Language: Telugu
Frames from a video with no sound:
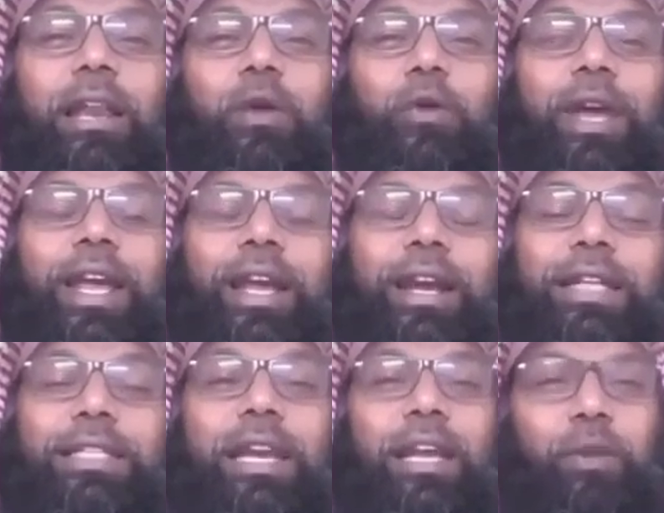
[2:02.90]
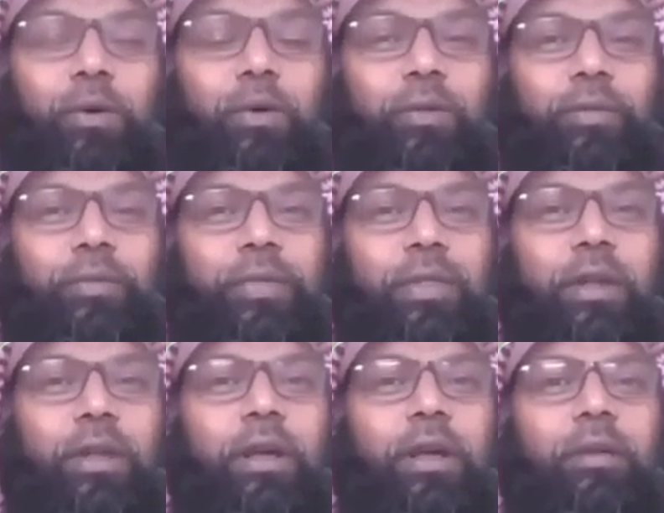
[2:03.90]
కూడా ఇక్కడ చెల్లదు
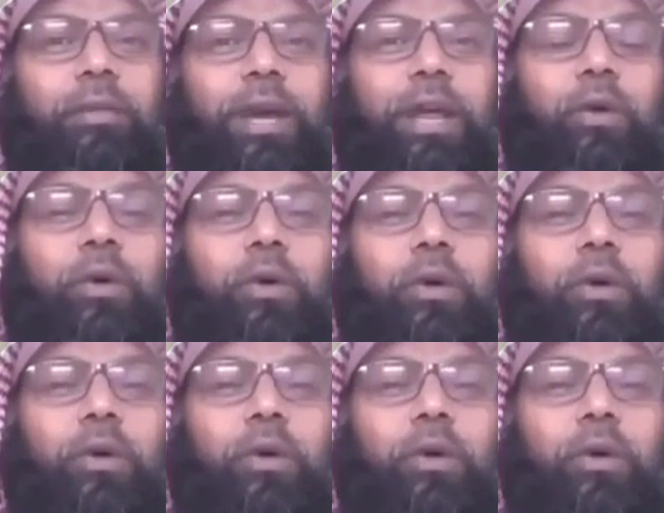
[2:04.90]
మరియు